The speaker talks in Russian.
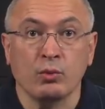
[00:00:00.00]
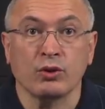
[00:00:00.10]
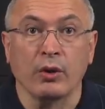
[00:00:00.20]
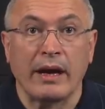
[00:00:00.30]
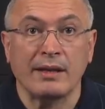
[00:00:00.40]

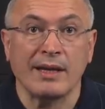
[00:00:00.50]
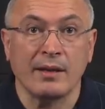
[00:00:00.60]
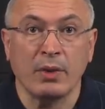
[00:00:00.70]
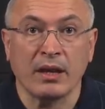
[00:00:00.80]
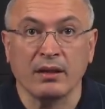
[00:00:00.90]
что эти
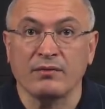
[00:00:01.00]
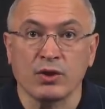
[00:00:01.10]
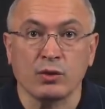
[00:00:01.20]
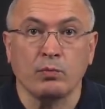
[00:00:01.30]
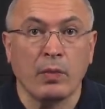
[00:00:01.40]
ребята
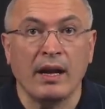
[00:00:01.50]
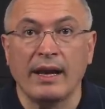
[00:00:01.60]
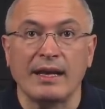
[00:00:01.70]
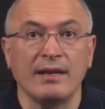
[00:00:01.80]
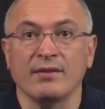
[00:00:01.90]
выступали
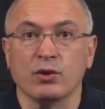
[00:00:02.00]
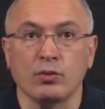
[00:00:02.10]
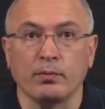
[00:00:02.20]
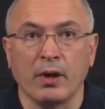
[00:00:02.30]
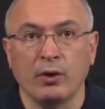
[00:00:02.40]
и
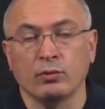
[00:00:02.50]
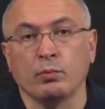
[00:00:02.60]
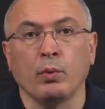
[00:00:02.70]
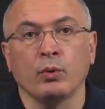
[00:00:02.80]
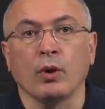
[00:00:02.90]

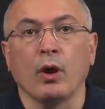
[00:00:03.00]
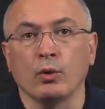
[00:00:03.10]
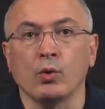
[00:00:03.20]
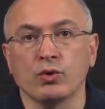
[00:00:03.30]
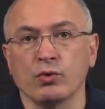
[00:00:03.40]
выступают под
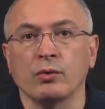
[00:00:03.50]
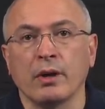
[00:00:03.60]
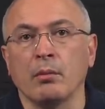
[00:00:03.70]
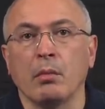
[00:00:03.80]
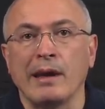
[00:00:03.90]

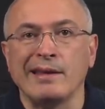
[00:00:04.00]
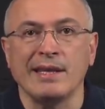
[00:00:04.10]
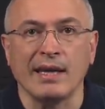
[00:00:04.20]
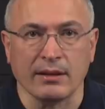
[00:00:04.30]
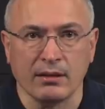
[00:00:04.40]
лозунгом
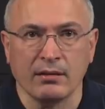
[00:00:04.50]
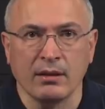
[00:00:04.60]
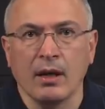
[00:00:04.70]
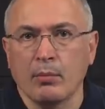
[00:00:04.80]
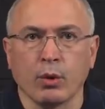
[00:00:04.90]
«нет»
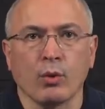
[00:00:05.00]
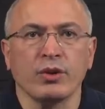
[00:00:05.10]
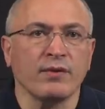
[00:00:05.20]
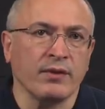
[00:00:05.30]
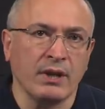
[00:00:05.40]

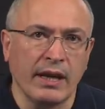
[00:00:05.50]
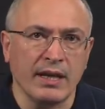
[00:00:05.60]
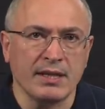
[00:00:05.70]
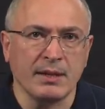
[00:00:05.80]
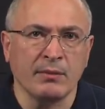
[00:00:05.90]
против
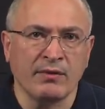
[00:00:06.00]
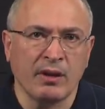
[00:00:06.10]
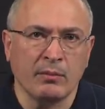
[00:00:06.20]
нелегитимного